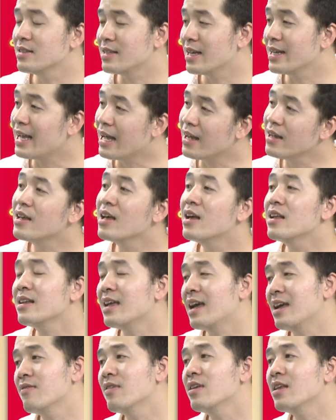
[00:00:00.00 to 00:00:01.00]
sẽ gắn
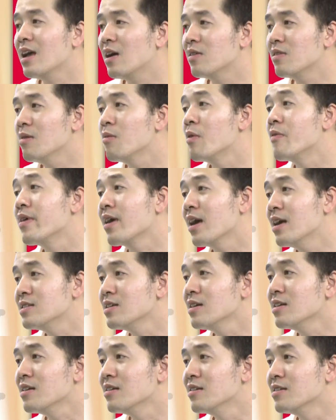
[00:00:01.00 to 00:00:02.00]
kết ngay với nhau đó là một việc hết
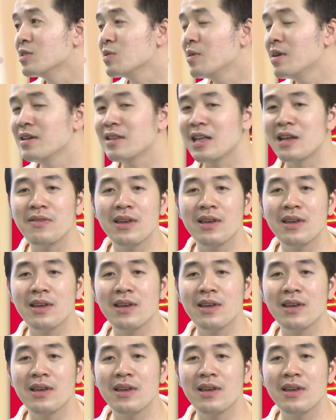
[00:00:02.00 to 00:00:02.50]
sức thường xuyên.